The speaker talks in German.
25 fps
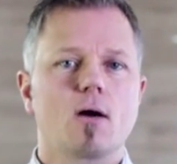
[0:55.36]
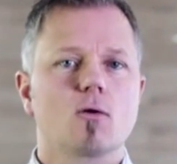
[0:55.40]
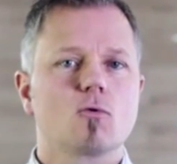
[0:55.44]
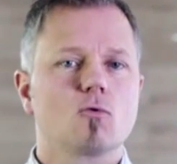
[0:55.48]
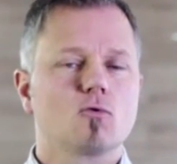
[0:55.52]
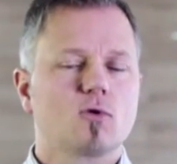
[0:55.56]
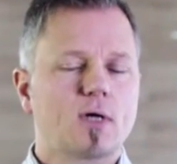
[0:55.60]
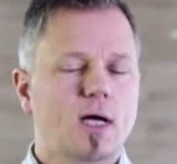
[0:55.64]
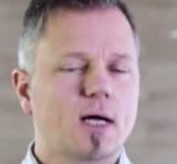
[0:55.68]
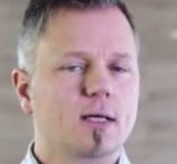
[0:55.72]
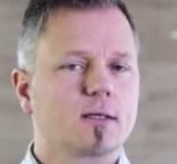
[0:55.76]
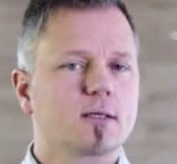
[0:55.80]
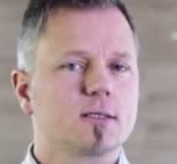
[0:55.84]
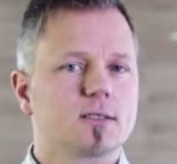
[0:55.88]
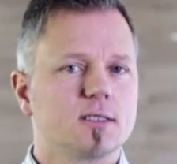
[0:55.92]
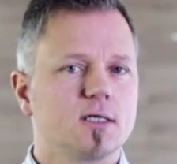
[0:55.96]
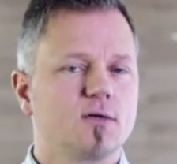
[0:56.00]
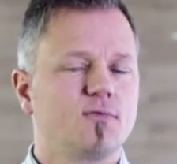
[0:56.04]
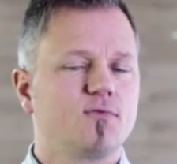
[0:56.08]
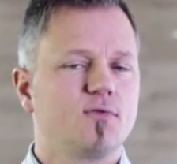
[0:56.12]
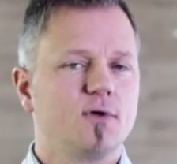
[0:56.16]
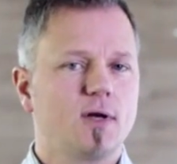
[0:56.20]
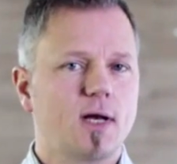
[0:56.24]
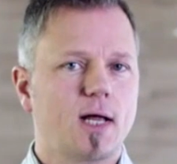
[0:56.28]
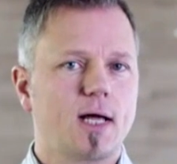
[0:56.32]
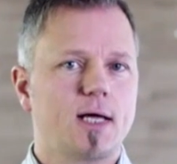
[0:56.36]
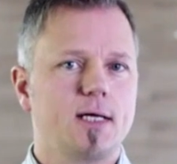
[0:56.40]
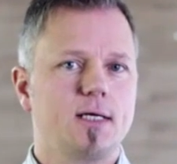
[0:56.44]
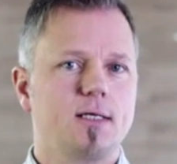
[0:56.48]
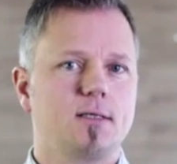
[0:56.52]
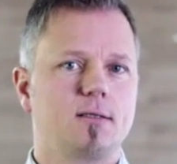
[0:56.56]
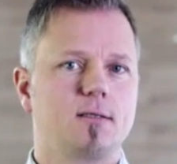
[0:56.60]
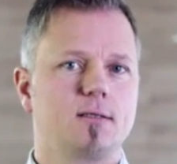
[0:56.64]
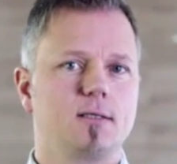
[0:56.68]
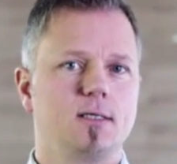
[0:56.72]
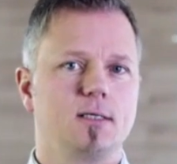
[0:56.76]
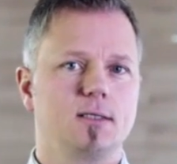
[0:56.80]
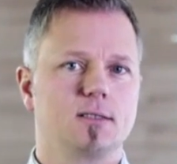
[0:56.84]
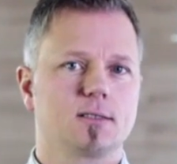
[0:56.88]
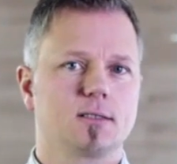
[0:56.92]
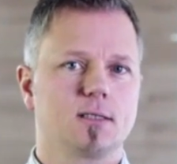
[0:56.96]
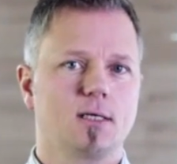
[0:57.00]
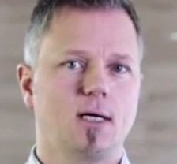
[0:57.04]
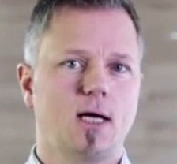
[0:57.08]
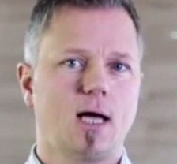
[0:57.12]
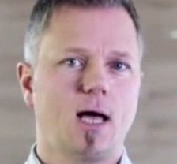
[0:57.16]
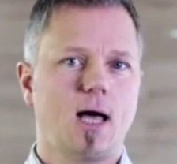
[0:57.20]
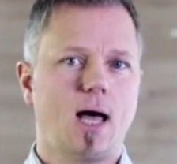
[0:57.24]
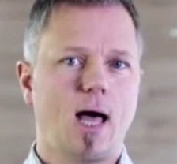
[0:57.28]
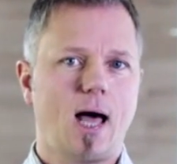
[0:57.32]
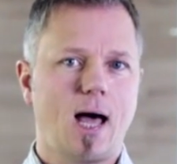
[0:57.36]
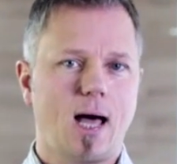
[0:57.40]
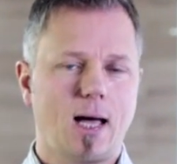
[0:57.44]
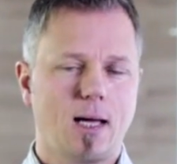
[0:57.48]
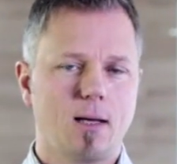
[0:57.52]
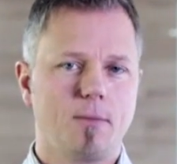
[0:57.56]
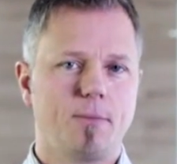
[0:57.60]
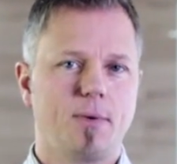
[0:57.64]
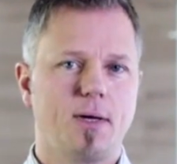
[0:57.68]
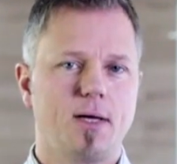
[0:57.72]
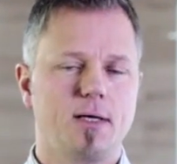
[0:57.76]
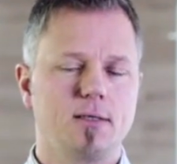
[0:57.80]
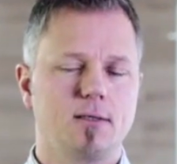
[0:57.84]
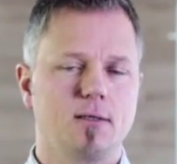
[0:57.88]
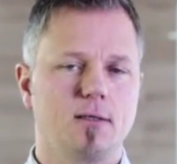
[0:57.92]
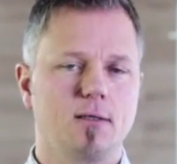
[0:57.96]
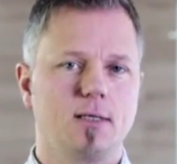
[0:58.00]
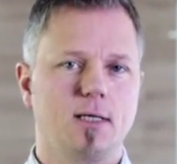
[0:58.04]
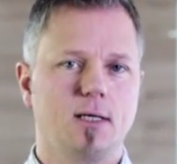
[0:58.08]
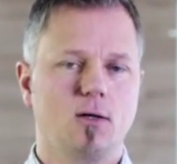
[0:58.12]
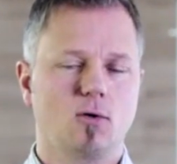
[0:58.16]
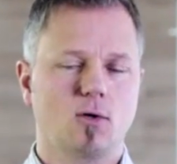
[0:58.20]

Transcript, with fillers: Naja, nun dachte sich vielleicht dieser Arbeiter,